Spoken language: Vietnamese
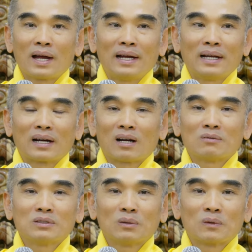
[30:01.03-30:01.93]
hay là
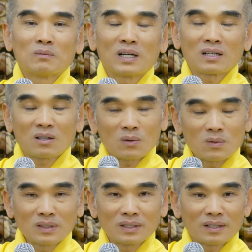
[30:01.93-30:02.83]
không dùng con mắt
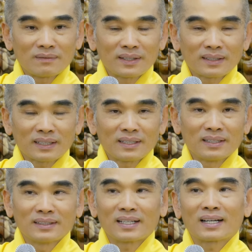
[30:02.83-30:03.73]
cũ thì họ vẫn thấy
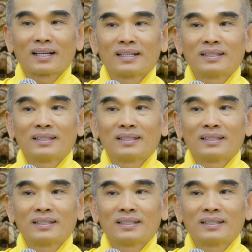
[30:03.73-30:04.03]
hình sắc.